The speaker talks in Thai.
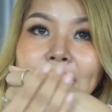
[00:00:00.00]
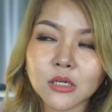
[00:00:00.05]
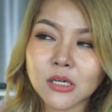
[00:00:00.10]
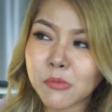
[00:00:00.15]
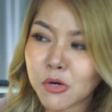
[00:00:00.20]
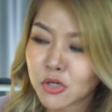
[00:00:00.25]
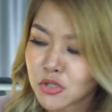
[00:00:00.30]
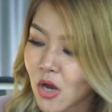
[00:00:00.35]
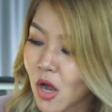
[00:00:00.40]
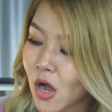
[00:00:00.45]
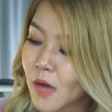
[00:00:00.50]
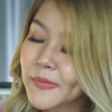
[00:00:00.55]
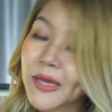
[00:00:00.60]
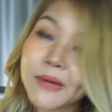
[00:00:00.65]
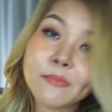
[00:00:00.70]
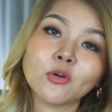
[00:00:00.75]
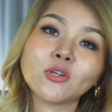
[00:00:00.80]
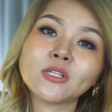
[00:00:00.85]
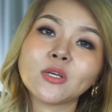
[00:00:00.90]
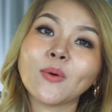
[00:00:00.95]
คือหมองชอบนะ
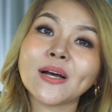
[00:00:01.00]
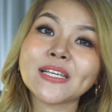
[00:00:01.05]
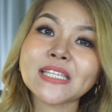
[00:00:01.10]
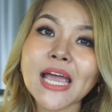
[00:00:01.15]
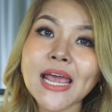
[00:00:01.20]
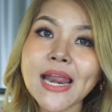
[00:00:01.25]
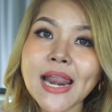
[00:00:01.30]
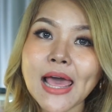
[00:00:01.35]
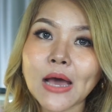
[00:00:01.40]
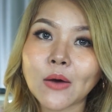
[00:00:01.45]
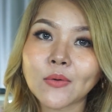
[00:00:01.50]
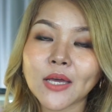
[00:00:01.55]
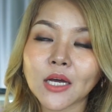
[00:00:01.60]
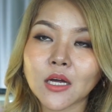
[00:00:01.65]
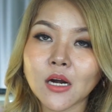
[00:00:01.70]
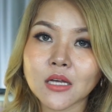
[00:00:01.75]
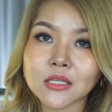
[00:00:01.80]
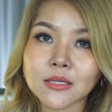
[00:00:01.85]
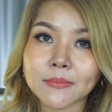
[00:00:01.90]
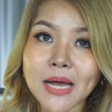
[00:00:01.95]
หมองรู้สึกว่าใช้แล้วเนี่ยเค
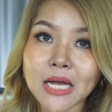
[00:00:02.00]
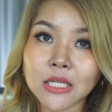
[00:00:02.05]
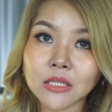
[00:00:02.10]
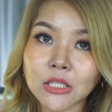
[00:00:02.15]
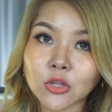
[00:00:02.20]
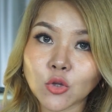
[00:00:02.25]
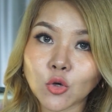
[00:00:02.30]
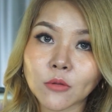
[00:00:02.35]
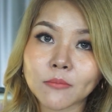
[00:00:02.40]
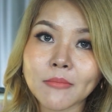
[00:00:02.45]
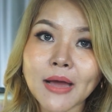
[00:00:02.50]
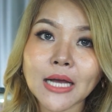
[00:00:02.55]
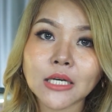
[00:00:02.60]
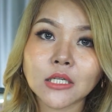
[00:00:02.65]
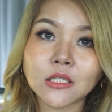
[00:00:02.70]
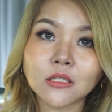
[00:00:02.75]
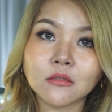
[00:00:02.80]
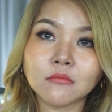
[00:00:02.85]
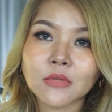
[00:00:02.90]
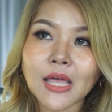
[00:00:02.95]
รื่องสำอางติดทนมาก
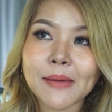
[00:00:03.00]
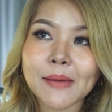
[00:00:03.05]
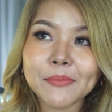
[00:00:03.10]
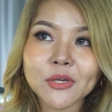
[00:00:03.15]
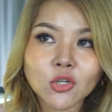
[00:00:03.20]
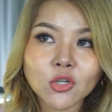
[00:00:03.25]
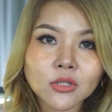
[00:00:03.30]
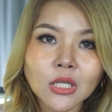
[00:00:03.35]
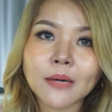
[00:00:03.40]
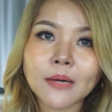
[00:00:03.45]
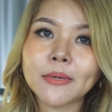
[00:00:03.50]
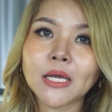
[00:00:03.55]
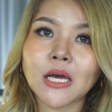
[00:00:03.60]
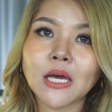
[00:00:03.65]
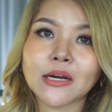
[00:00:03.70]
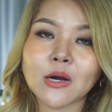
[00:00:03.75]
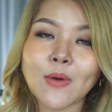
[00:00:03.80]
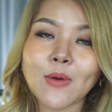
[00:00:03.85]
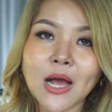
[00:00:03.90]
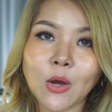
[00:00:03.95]
ขึ้นแทบไม่ต้องเติมเลย
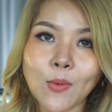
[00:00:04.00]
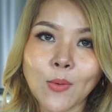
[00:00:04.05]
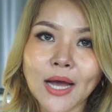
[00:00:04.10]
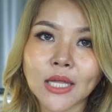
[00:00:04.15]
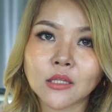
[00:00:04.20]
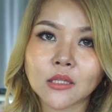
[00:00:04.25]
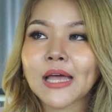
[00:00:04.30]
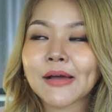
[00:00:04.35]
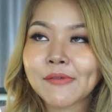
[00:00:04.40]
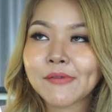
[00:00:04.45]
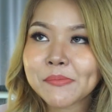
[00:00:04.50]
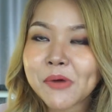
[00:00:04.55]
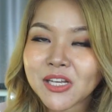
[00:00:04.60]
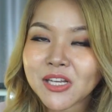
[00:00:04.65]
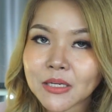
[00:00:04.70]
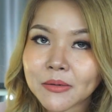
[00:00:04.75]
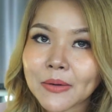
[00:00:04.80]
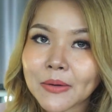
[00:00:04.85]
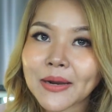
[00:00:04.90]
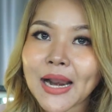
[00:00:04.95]
ระหว่างวันถามว่าเหมาะ
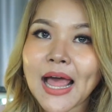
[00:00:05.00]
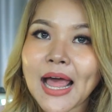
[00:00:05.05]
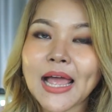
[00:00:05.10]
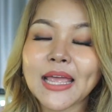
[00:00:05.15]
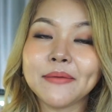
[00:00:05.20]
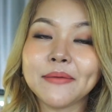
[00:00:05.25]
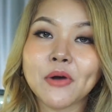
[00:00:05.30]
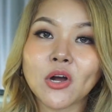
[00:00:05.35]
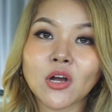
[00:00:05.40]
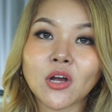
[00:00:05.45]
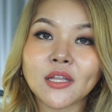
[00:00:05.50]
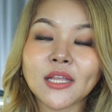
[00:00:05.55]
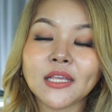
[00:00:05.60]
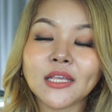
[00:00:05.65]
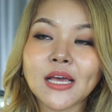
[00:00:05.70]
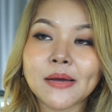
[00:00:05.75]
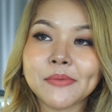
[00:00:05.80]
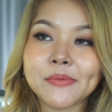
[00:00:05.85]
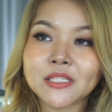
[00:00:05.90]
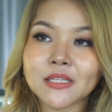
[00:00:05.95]
สำหรับใครหมองก็แนะ
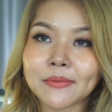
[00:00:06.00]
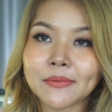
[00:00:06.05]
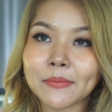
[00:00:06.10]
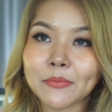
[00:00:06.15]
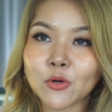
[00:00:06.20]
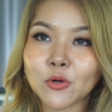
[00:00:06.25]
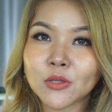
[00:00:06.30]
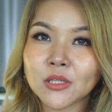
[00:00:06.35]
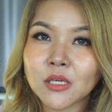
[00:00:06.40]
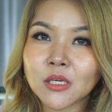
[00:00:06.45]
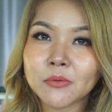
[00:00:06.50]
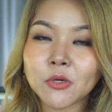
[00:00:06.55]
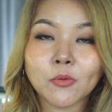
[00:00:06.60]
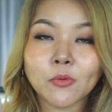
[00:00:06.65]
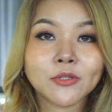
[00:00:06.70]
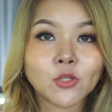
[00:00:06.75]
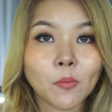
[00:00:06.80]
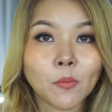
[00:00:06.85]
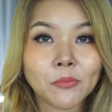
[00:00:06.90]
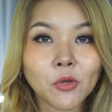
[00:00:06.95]
นำให้สำหรับคนที่ผิวผ
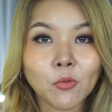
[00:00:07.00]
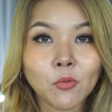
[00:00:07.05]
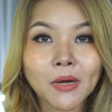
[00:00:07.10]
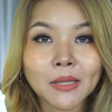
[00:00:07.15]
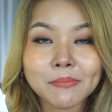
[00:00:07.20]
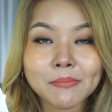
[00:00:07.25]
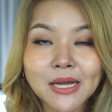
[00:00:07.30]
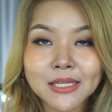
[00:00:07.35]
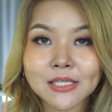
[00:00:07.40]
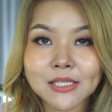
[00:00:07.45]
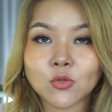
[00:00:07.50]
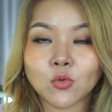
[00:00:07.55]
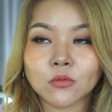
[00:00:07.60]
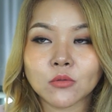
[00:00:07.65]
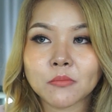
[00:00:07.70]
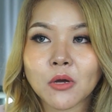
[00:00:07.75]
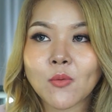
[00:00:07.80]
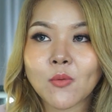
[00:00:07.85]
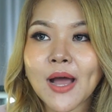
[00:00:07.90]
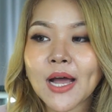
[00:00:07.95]
สมผิวมันมากที่สุด
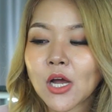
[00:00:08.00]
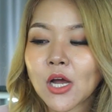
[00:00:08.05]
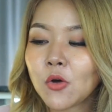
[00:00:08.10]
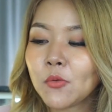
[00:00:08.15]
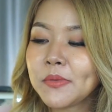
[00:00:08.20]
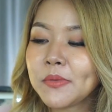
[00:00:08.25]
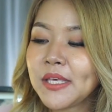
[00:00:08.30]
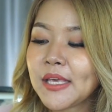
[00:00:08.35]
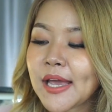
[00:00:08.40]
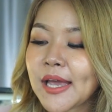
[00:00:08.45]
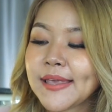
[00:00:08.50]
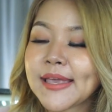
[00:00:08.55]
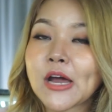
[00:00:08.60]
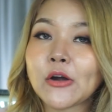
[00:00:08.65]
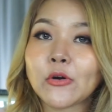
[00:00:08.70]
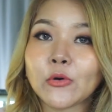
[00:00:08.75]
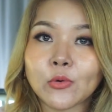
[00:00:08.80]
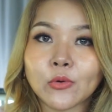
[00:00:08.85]
เพราะว่าเขามีไฮยา